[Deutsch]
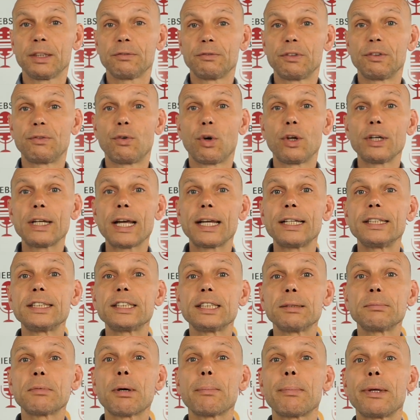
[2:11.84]
Wir wollen
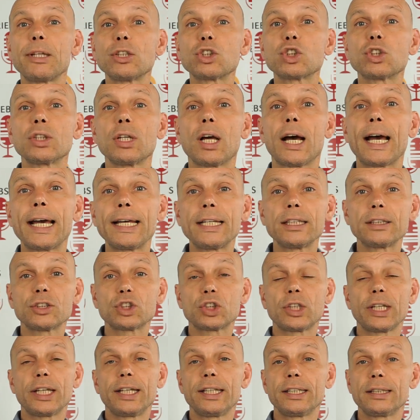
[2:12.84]
eigentlich immer Menschen
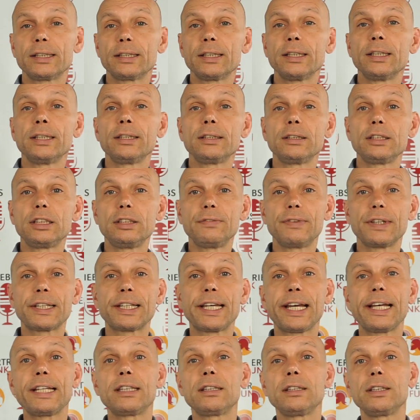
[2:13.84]
einstellen, die wir
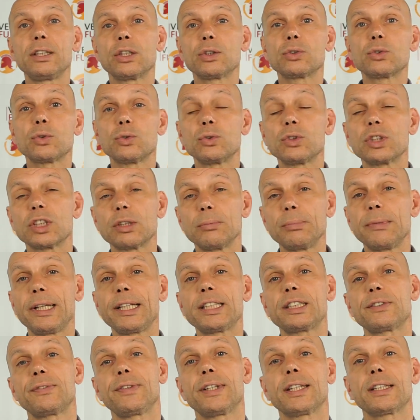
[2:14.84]
kennen, die aus unserem
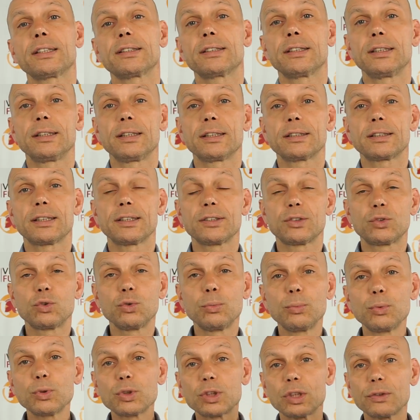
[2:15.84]
Netzwerk sind. Das heißt, du
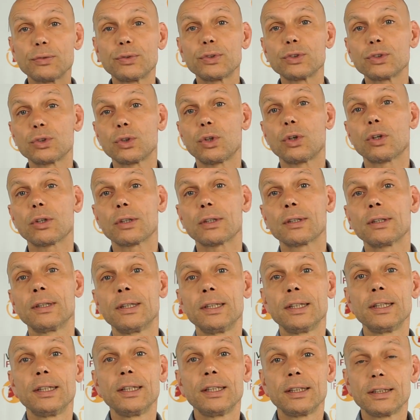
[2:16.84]
musst dafür sorgen,
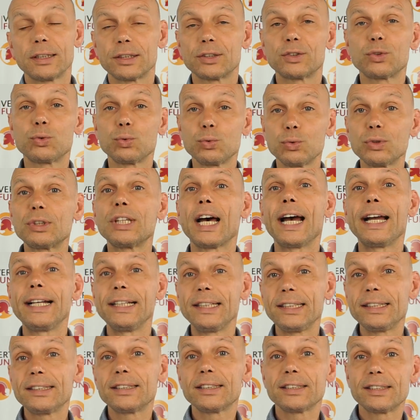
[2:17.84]
dass du ein
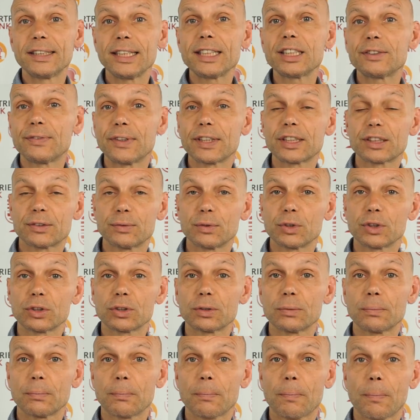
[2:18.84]
Teil dieses Netzwerks
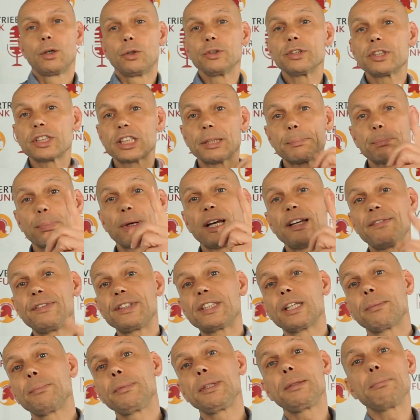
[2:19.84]
wirst. Und es gibt bei
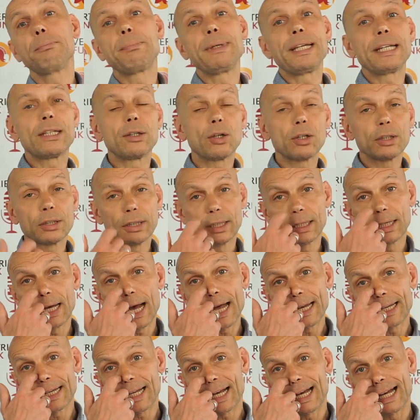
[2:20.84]
Vitamin B noch eine
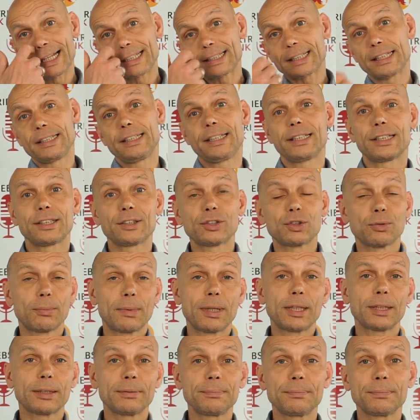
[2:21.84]
andere Art Karriere zu
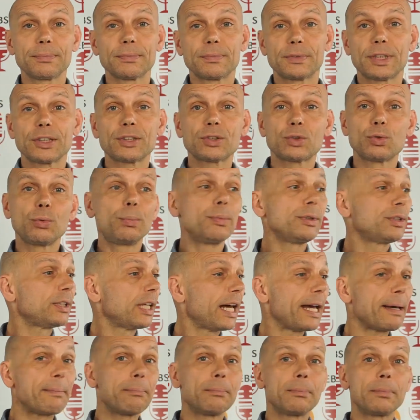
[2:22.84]
machen, dass du mit
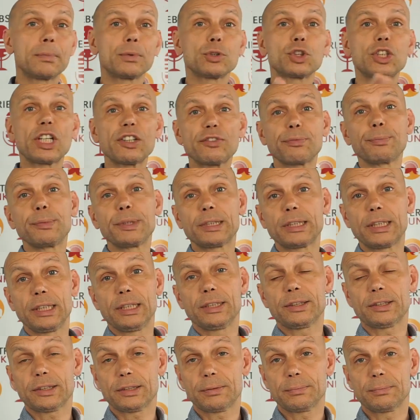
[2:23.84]
deinem Chef
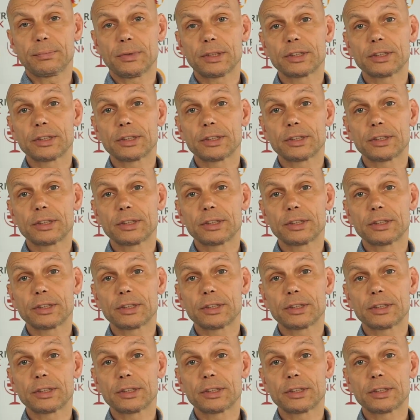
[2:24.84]
mitgehst.